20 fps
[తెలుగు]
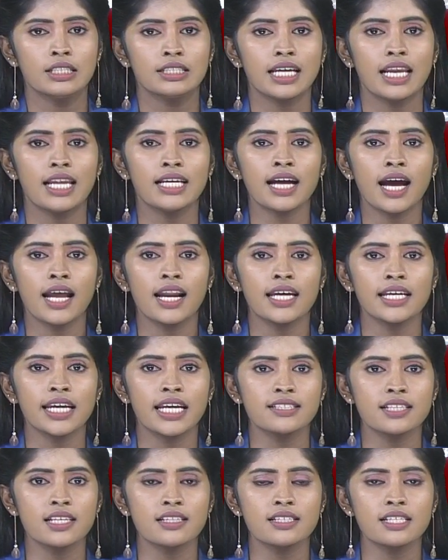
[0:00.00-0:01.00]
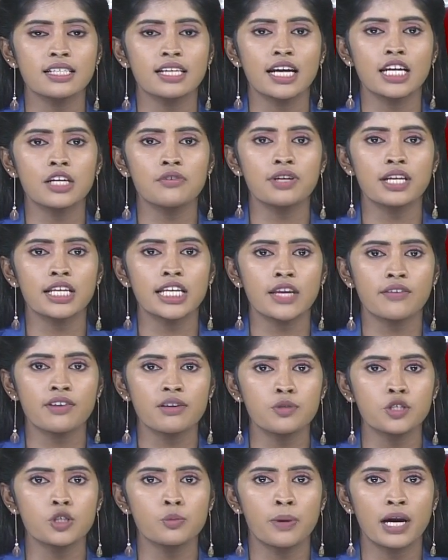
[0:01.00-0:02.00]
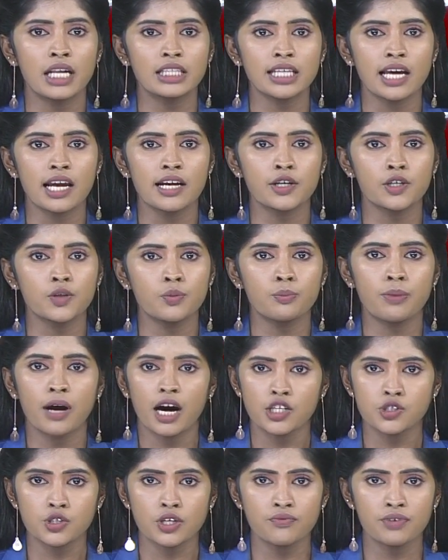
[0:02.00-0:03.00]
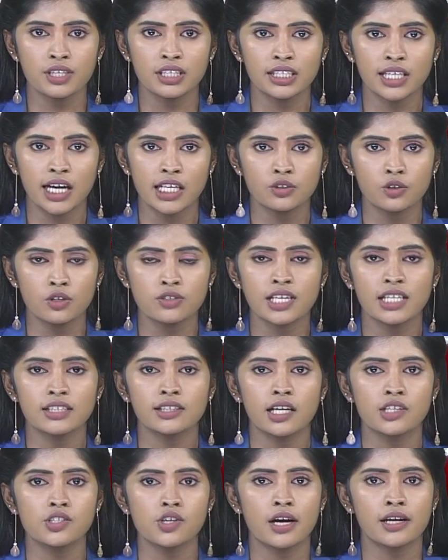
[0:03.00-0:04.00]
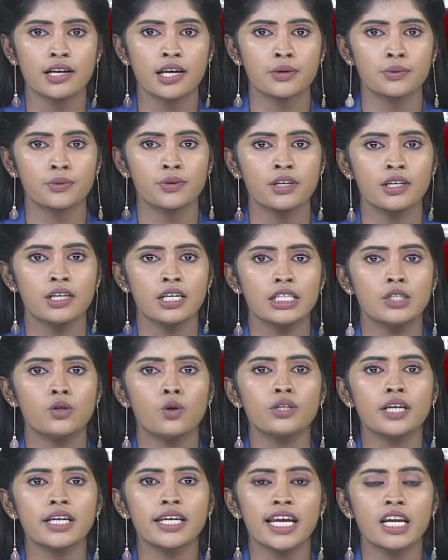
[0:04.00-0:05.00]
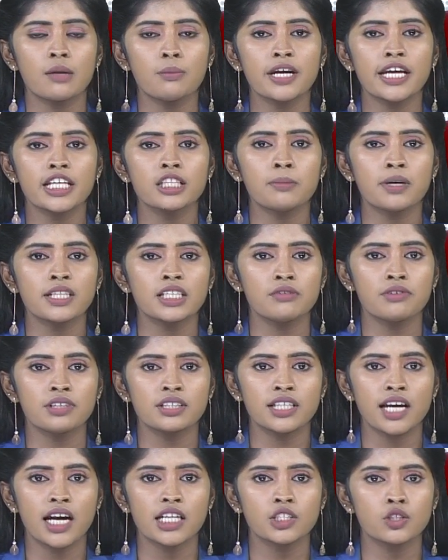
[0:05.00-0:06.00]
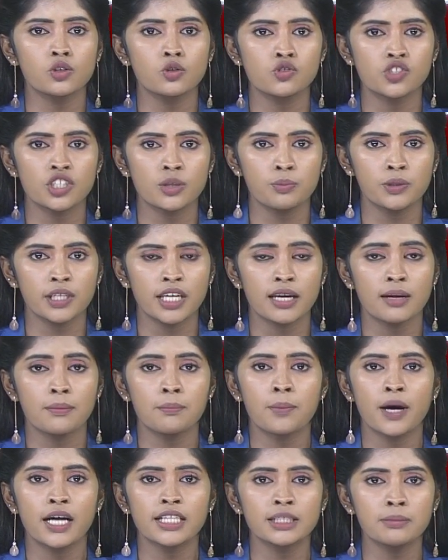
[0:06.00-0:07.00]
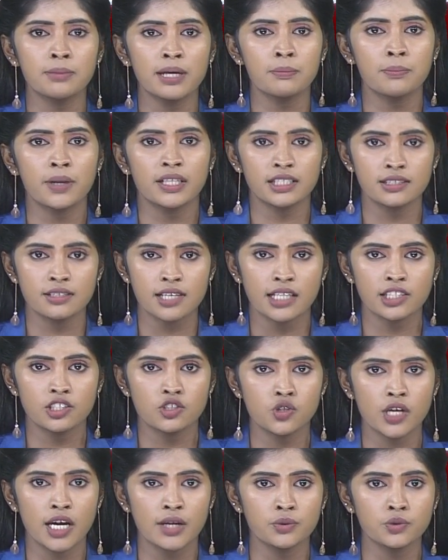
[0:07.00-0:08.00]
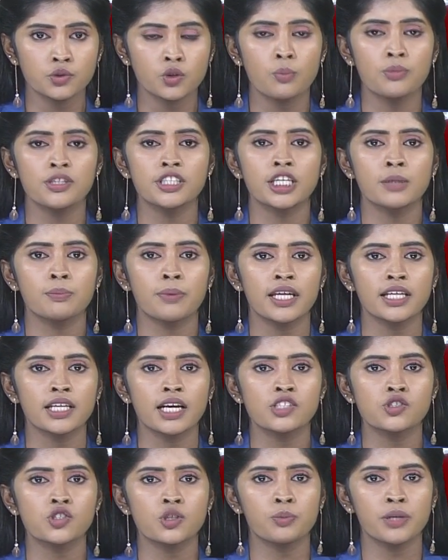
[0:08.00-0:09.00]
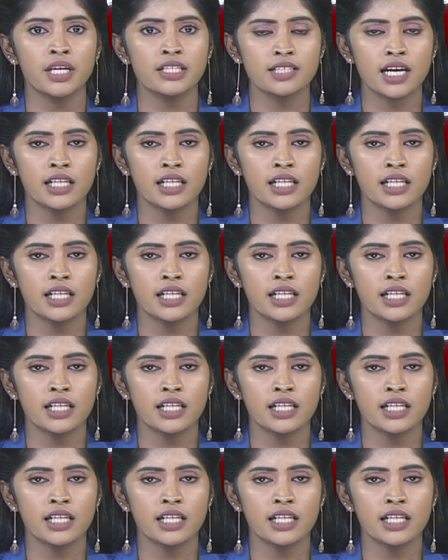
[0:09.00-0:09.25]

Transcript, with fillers: తెలంగాణ ఎస్ఎస్సీ రెండు వేల ఇరవై మూడు ఫలితాలలో భాష్యం విద్యార్థులు సత్తా చాటారు నూట ఎనభై ఐదు మంది విద్యార్థులు జీపీఏ పది బై పది సాధించారు తొమ్మిదికి పైగా జీపీఏ